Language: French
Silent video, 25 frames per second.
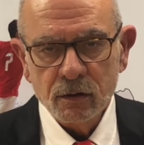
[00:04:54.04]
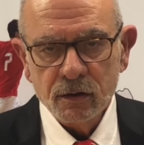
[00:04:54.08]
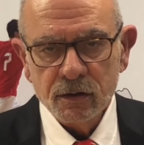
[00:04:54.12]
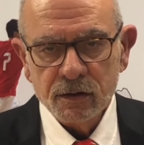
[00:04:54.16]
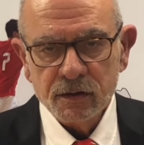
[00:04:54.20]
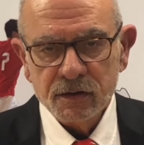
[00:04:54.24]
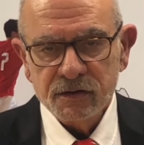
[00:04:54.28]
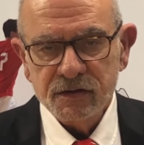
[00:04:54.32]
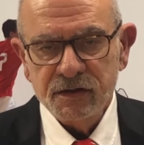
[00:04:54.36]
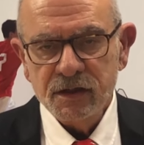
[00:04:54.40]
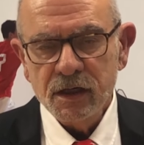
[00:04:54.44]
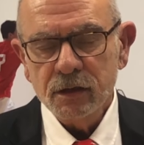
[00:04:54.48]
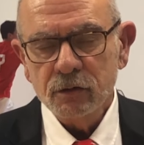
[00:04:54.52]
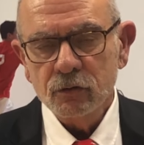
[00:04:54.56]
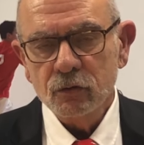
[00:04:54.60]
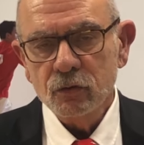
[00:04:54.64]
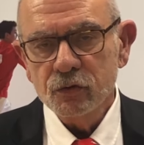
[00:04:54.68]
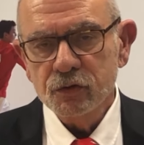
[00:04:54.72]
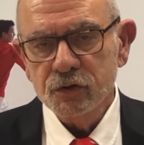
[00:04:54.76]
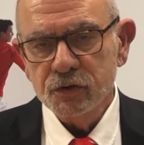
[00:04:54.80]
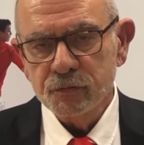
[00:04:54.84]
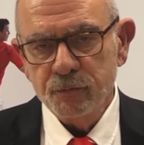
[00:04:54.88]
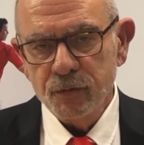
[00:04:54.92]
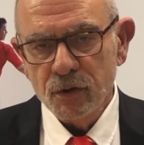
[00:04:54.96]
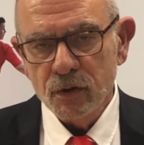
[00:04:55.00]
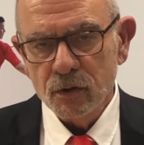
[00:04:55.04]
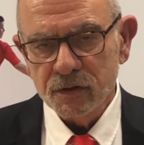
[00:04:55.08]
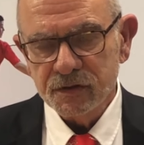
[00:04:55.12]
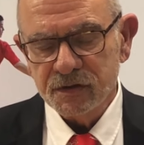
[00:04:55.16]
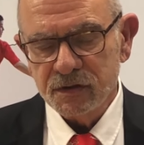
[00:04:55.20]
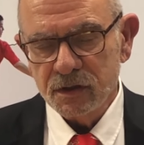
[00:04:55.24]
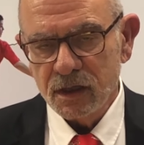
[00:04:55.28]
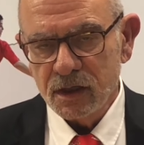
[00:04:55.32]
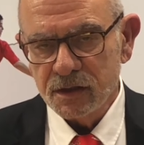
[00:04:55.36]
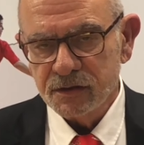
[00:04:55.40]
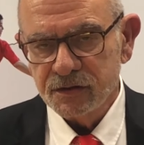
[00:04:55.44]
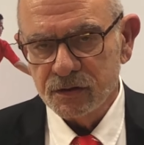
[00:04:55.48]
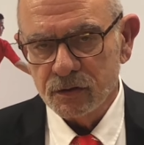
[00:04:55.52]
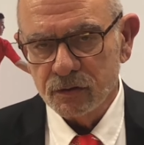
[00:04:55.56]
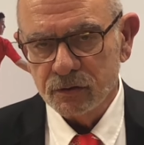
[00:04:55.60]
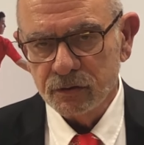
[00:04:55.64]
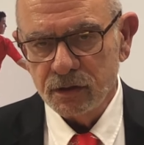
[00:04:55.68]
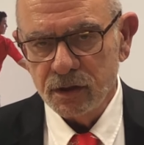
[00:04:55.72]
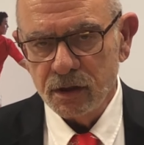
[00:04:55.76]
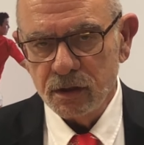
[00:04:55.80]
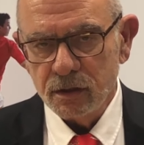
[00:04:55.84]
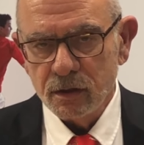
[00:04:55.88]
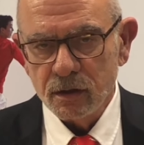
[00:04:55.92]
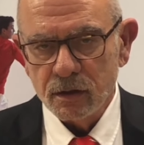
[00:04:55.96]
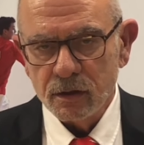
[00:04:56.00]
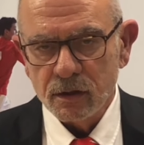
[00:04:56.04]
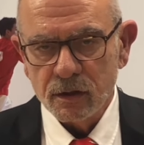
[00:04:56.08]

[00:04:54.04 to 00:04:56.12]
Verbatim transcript: Certes, le sport, c'est la santé,